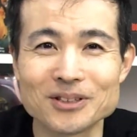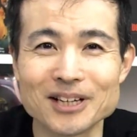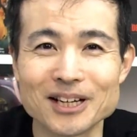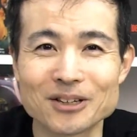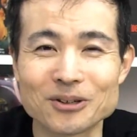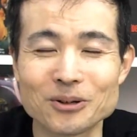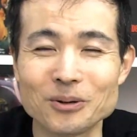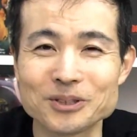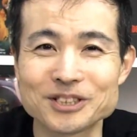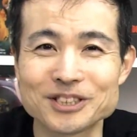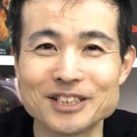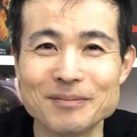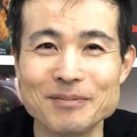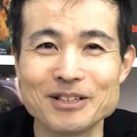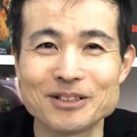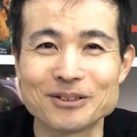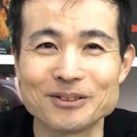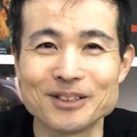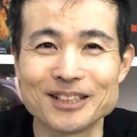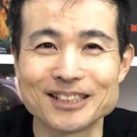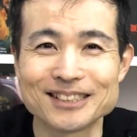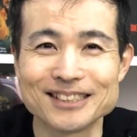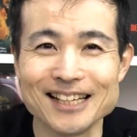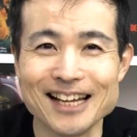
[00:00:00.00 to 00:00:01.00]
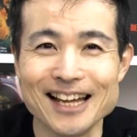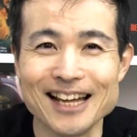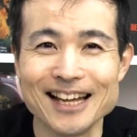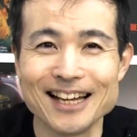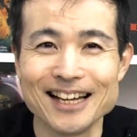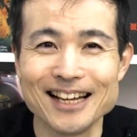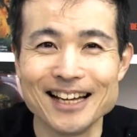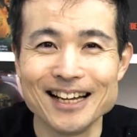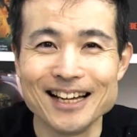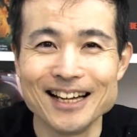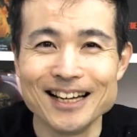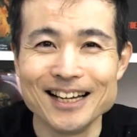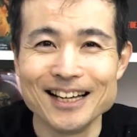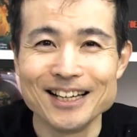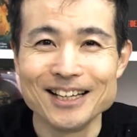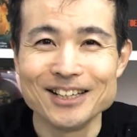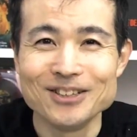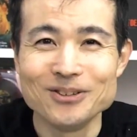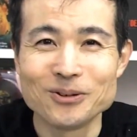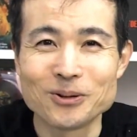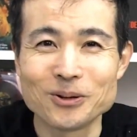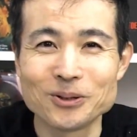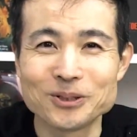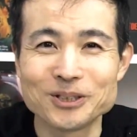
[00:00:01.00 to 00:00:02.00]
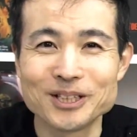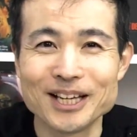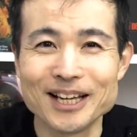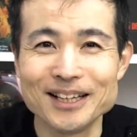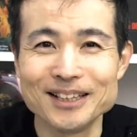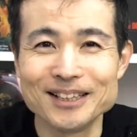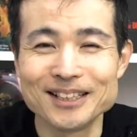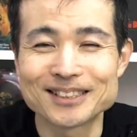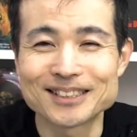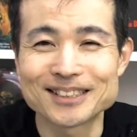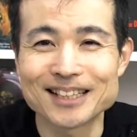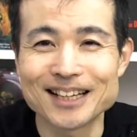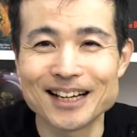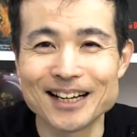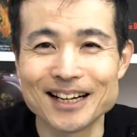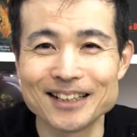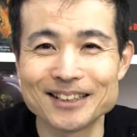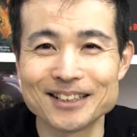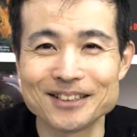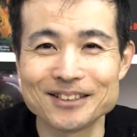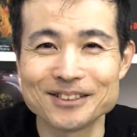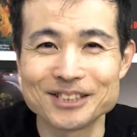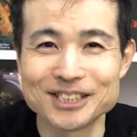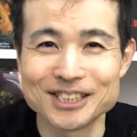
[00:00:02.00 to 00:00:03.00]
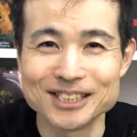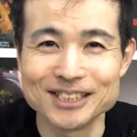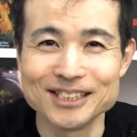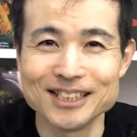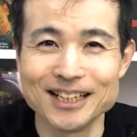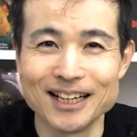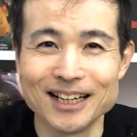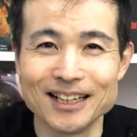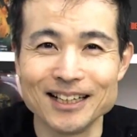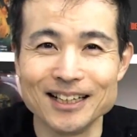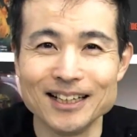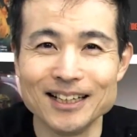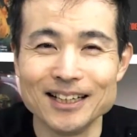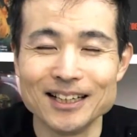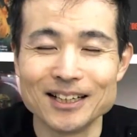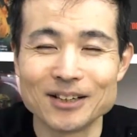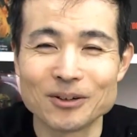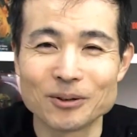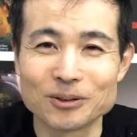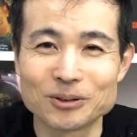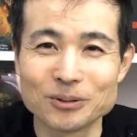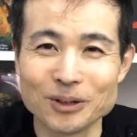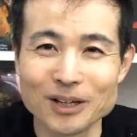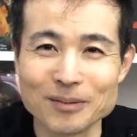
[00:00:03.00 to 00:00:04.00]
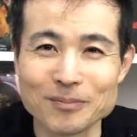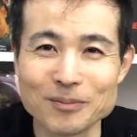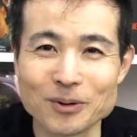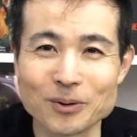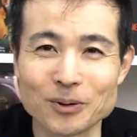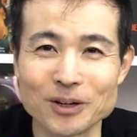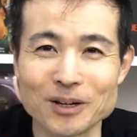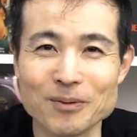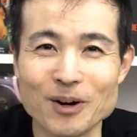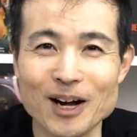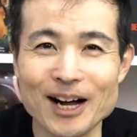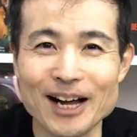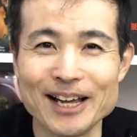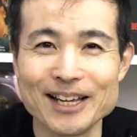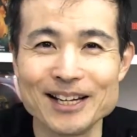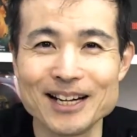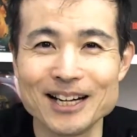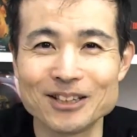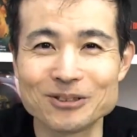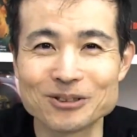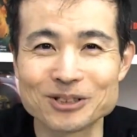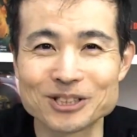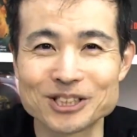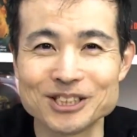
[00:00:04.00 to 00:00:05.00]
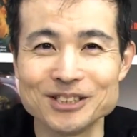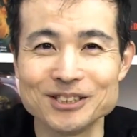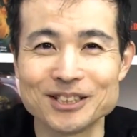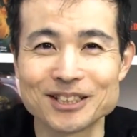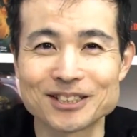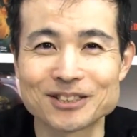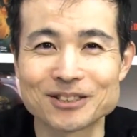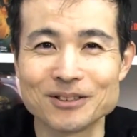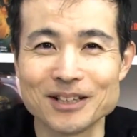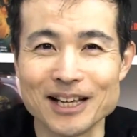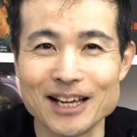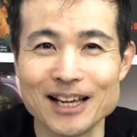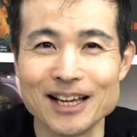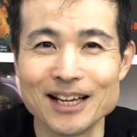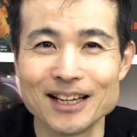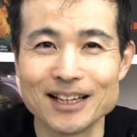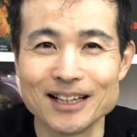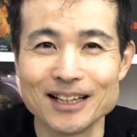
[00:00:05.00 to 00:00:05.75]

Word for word: こうして見るとですね、予告編で使われているシーンがどれもこれもハイライトシーンですよね。